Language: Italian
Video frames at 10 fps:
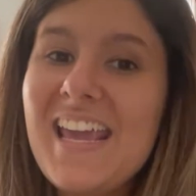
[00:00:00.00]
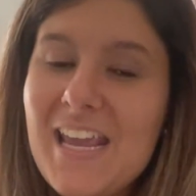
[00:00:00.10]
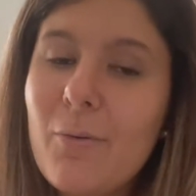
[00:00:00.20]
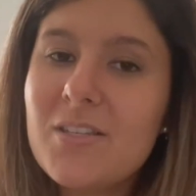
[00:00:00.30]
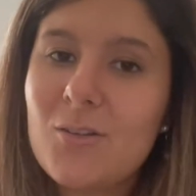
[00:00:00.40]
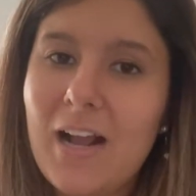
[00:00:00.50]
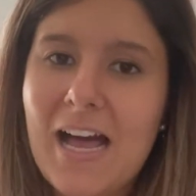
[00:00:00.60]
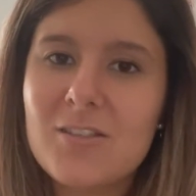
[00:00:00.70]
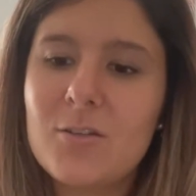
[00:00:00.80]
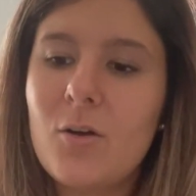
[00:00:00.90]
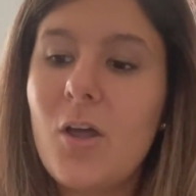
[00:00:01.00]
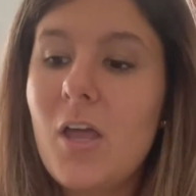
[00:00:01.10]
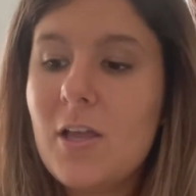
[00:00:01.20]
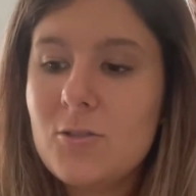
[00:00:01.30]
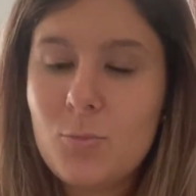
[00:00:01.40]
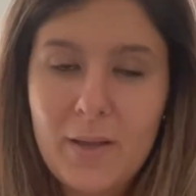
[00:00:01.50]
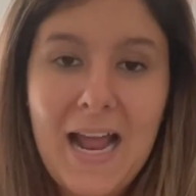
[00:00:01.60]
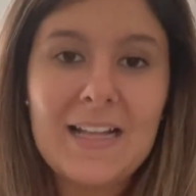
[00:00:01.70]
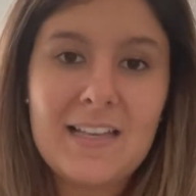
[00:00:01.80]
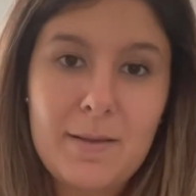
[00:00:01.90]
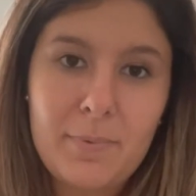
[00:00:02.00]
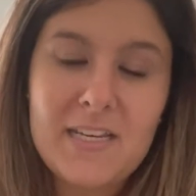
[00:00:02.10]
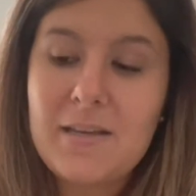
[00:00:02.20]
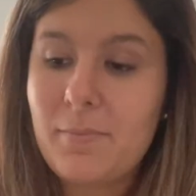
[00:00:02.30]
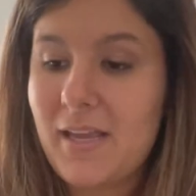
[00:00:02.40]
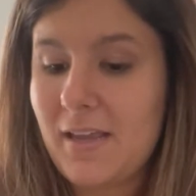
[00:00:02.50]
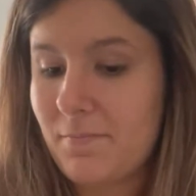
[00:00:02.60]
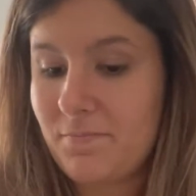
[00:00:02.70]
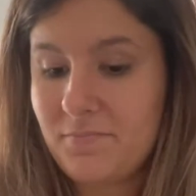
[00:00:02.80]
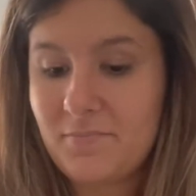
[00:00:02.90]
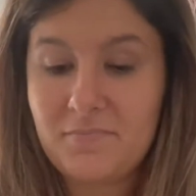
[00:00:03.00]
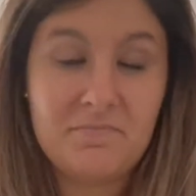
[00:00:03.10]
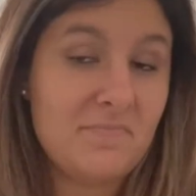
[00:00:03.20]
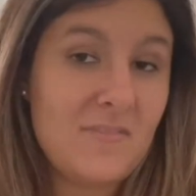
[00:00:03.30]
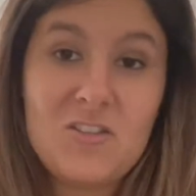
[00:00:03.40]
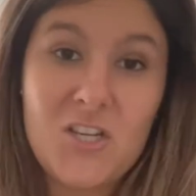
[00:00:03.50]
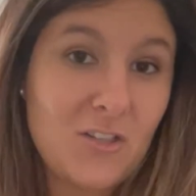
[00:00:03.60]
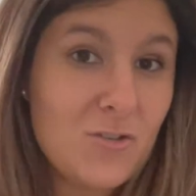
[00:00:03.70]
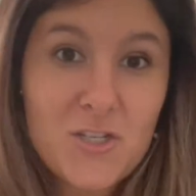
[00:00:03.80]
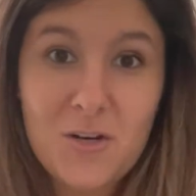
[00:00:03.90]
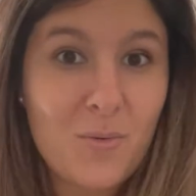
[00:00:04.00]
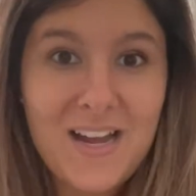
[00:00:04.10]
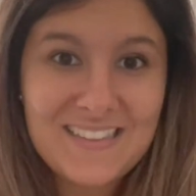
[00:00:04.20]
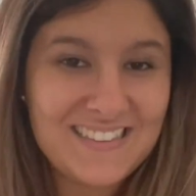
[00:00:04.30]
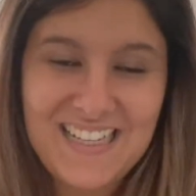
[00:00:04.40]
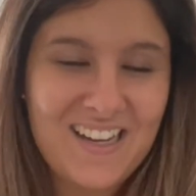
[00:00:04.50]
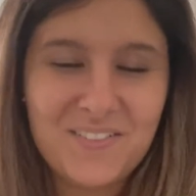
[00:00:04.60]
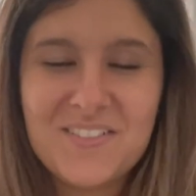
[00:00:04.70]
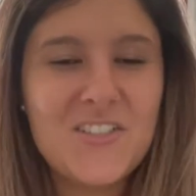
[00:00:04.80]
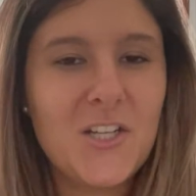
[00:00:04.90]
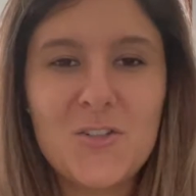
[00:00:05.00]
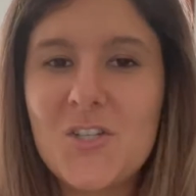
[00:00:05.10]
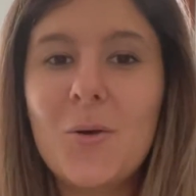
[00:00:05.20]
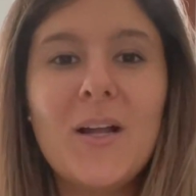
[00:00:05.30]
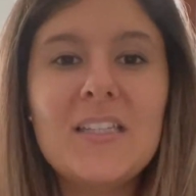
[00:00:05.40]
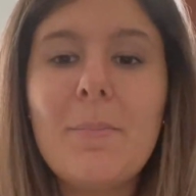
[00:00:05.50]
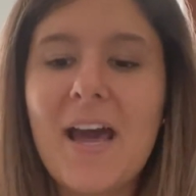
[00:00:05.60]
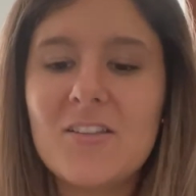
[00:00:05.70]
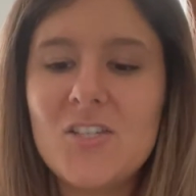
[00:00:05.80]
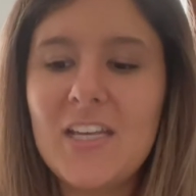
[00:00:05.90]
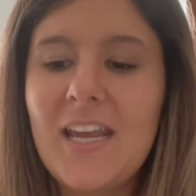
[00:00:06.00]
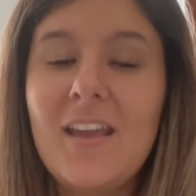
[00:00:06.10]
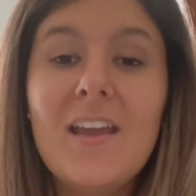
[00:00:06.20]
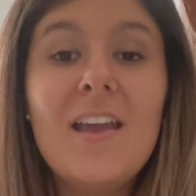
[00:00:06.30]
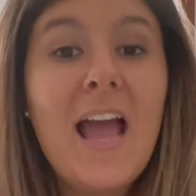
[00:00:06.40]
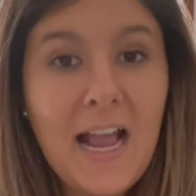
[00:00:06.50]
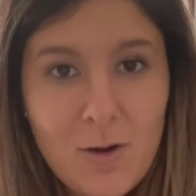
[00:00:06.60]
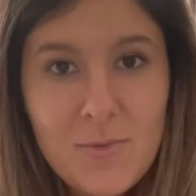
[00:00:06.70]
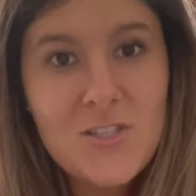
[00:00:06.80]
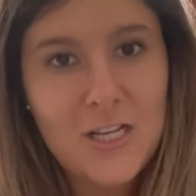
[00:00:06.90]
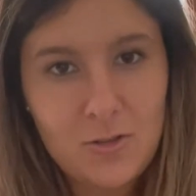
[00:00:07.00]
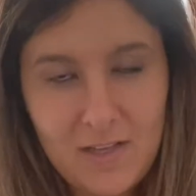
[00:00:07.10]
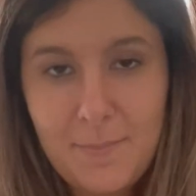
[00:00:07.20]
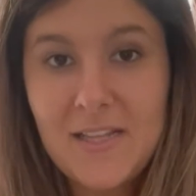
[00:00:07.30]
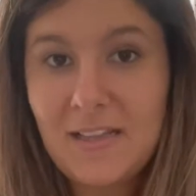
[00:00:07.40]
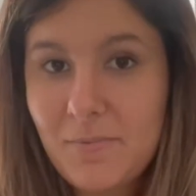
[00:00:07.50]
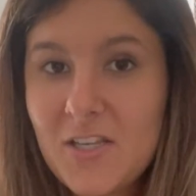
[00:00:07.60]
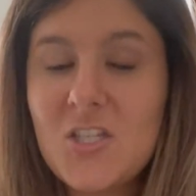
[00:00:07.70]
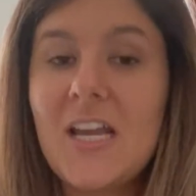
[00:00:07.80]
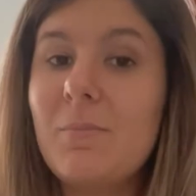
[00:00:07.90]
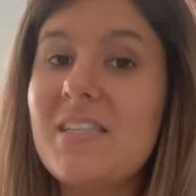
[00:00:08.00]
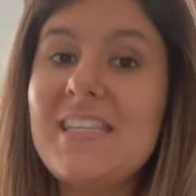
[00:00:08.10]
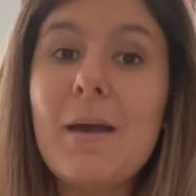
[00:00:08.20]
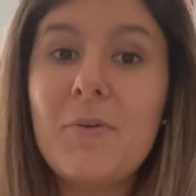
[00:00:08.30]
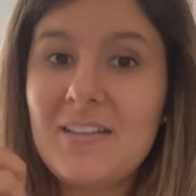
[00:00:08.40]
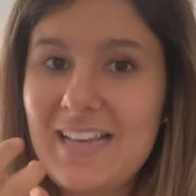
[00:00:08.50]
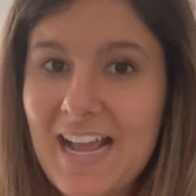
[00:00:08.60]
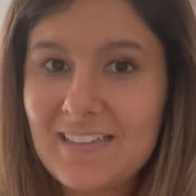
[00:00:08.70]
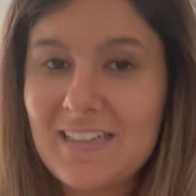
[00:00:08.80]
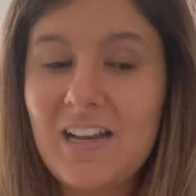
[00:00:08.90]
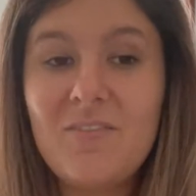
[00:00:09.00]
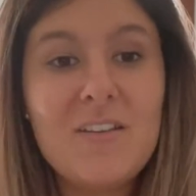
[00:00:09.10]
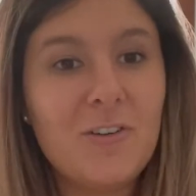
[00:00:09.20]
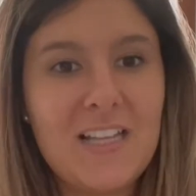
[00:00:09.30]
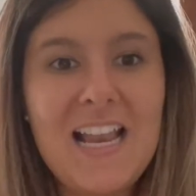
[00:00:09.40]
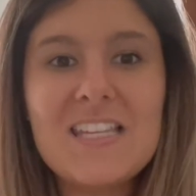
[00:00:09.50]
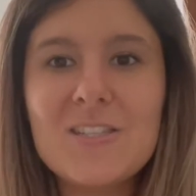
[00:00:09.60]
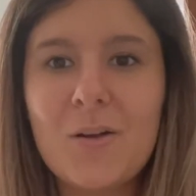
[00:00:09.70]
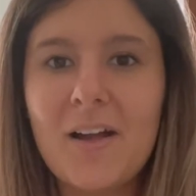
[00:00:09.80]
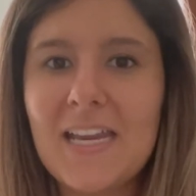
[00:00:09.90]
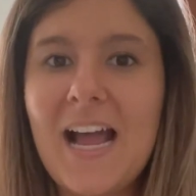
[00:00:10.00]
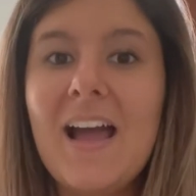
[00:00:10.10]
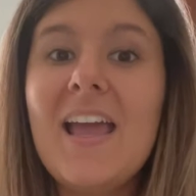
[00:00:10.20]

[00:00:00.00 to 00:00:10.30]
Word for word: In questo caso, superate le prime 150, 150 pagine, ha cominciato veramente a piacermi, siamo entrati nel vivo della storia